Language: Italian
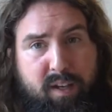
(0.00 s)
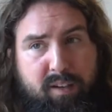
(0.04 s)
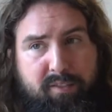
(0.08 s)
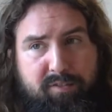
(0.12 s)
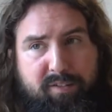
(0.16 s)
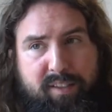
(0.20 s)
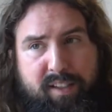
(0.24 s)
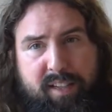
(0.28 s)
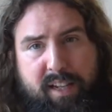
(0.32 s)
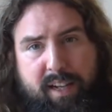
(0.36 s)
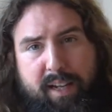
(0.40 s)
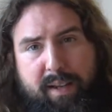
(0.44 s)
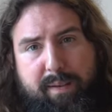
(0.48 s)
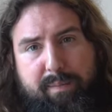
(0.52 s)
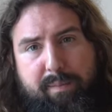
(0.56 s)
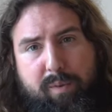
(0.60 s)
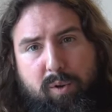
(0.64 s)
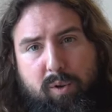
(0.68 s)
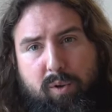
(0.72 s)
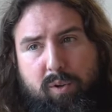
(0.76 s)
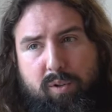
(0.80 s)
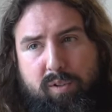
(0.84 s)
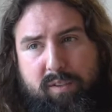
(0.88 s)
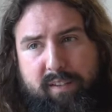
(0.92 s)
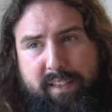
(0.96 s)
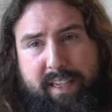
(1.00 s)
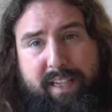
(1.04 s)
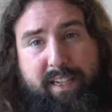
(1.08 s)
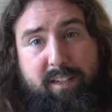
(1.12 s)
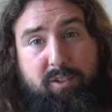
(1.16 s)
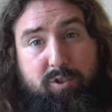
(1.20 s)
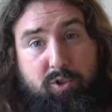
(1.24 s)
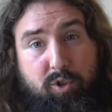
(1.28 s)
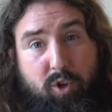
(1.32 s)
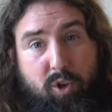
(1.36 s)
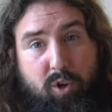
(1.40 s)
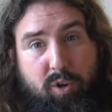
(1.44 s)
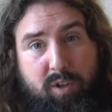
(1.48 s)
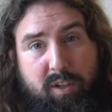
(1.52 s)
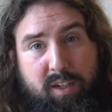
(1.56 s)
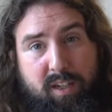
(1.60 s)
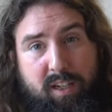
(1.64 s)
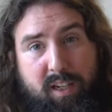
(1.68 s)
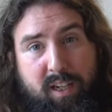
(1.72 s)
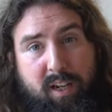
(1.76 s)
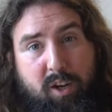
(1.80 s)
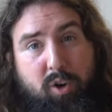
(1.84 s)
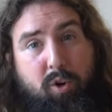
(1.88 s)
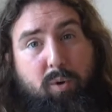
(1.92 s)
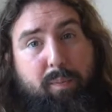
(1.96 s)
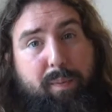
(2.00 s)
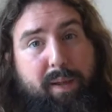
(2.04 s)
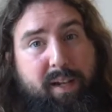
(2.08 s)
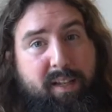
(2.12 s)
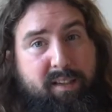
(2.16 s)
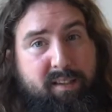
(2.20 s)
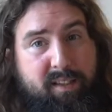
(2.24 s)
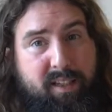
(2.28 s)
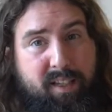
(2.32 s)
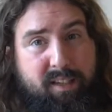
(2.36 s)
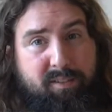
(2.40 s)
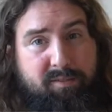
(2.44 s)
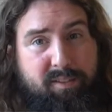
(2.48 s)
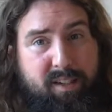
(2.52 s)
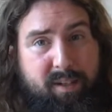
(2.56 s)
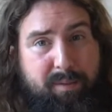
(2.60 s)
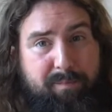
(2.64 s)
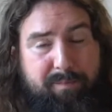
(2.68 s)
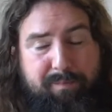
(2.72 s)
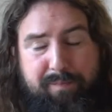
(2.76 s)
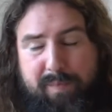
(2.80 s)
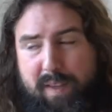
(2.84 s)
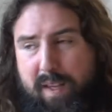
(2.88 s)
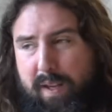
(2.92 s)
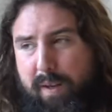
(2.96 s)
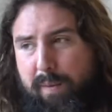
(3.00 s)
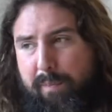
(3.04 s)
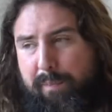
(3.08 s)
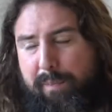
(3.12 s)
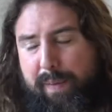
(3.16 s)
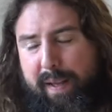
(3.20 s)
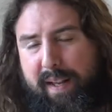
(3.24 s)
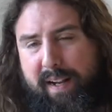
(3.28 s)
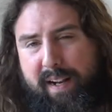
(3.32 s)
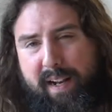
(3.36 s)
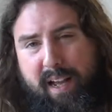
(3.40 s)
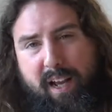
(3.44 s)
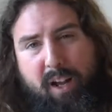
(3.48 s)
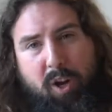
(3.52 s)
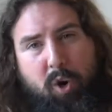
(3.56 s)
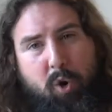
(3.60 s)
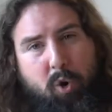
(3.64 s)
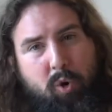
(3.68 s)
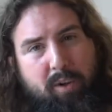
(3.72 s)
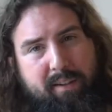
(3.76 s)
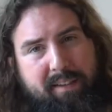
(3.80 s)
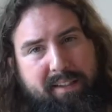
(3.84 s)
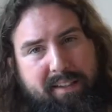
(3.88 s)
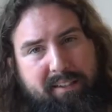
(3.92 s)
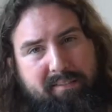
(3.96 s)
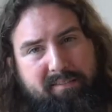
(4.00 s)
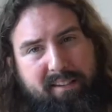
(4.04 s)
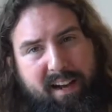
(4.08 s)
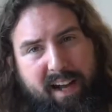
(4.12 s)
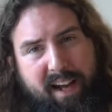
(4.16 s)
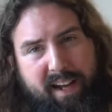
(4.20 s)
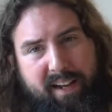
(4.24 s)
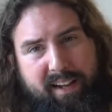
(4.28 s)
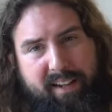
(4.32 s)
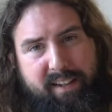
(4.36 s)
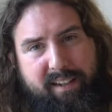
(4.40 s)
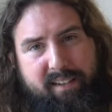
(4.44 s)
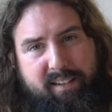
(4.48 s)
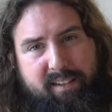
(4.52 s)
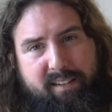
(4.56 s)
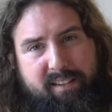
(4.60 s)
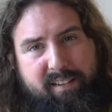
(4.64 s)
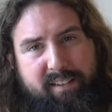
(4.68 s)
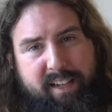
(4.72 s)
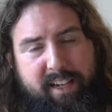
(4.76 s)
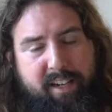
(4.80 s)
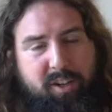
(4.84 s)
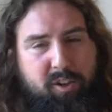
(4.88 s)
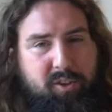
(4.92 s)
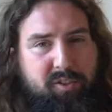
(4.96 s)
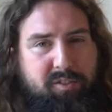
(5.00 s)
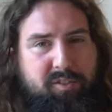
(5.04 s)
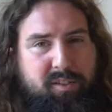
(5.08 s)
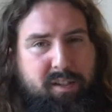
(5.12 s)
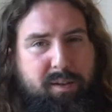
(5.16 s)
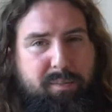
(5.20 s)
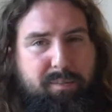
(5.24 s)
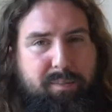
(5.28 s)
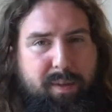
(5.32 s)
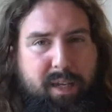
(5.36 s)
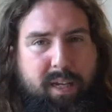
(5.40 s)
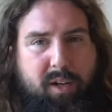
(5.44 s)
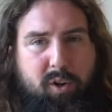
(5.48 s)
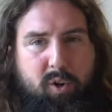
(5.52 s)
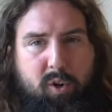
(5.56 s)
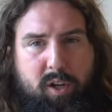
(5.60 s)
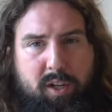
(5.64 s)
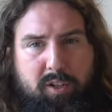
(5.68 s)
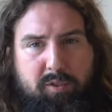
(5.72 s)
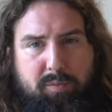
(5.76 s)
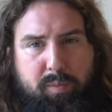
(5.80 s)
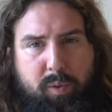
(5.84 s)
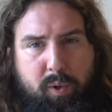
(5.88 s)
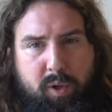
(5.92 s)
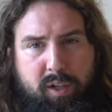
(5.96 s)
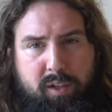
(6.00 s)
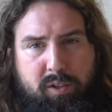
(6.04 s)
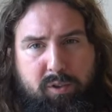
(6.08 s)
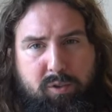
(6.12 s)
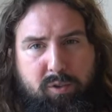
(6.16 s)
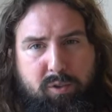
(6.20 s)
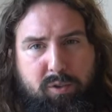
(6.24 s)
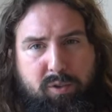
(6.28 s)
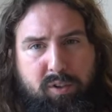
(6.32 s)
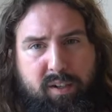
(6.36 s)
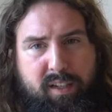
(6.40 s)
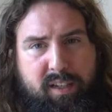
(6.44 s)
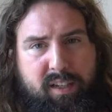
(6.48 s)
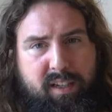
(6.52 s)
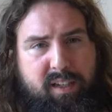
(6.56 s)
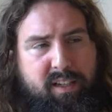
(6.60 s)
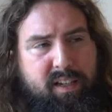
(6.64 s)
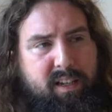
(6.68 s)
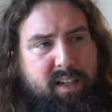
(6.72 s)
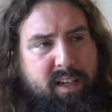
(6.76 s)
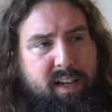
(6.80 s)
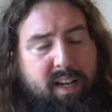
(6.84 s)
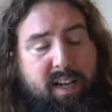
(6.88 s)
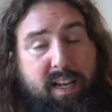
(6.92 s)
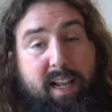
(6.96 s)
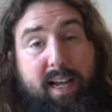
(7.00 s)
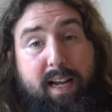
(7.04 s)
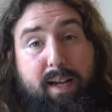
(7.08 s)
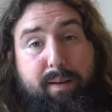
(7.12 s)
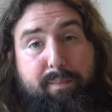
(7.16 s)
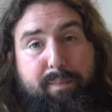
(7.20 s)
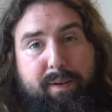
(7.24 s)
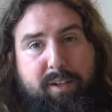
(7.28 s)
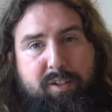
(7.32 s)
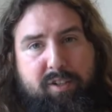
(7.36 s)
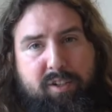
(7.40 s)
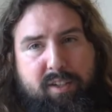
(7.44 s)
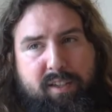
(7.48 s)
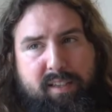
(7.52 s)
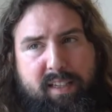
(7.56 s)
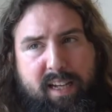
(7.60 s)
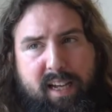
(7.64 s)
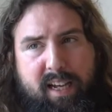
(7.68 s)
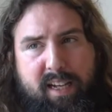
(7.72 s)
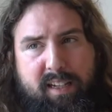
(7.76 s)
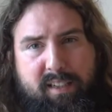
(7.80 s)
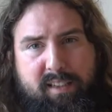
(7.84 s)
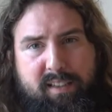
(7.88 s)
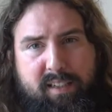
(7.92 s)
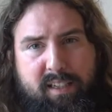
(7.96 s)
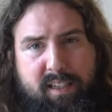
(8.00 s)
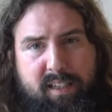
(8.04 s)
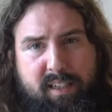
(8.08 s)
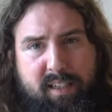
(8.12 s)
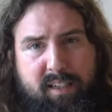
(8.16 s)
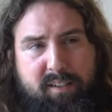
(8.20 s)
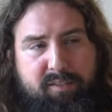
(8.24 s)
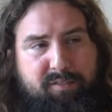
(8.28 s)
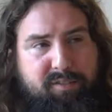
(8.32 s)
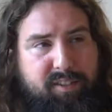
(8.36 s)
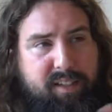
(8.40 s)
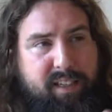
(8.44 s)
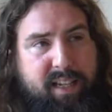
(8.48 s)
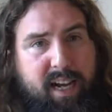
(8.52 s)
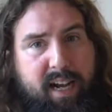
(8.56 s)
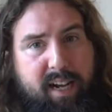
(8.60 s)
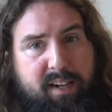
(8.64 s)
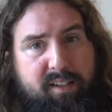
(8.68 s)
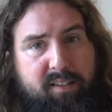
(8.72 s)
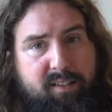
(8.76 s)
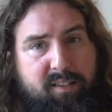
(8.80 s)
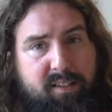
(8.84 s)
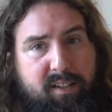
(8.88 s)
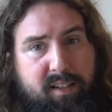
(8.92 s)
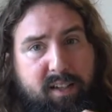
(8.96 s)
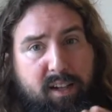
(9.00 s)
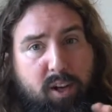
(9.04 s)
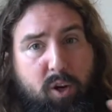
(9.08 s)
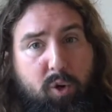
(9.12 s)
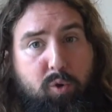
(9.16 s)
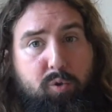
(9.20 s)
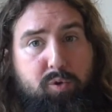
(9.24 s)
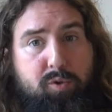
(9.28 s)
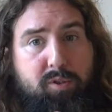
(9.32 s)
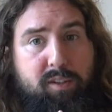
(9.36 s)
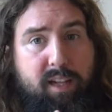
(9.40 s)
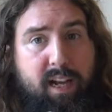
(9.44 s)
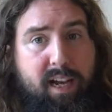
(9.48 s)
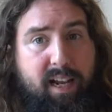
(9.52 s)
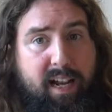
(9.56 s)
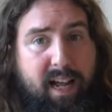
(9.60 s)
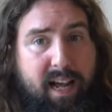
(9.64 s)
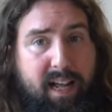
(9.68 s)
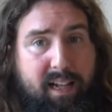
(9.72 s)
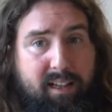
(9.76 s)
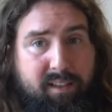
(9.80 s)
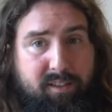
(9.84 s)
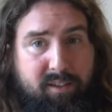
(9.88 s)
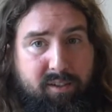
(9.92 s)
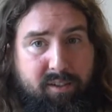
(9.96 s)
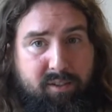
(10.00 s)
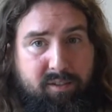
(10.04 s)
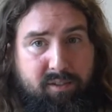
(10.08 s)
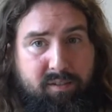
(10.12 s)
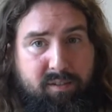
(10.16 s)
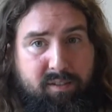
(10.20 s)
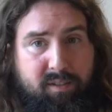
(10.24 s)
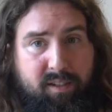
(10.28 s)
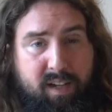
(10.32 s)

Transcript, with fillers: Vedremo dei giochi cooperativi per coltivare nei nostri piccoli esploratori la capacità di fidarsi l'uno dell'altro,